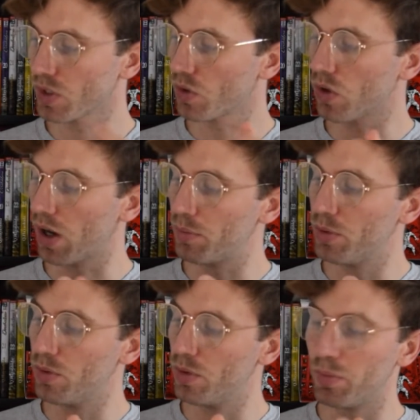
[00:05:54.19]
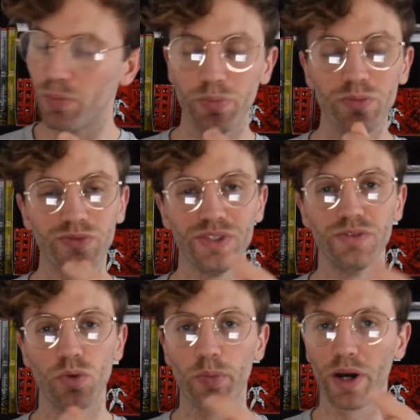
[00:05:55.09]
encore un peu
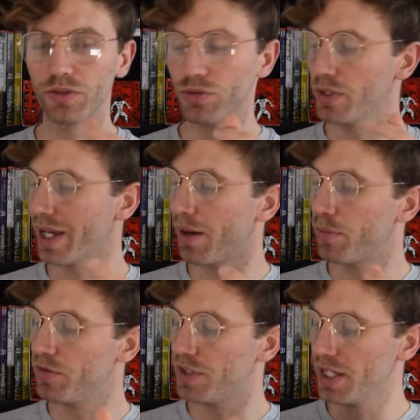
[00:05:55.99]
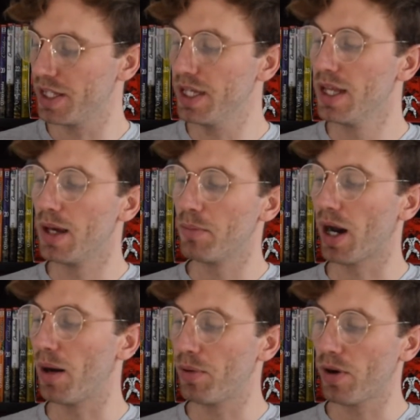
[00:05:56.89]
niveau peinture et un peu vieilli
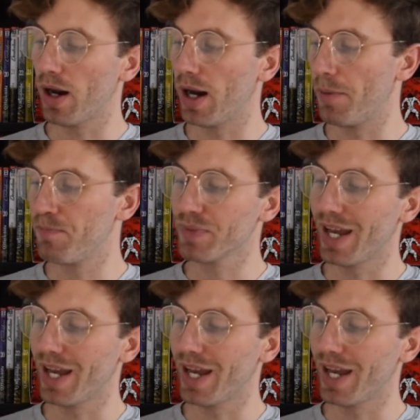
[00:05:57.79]
par rapport à,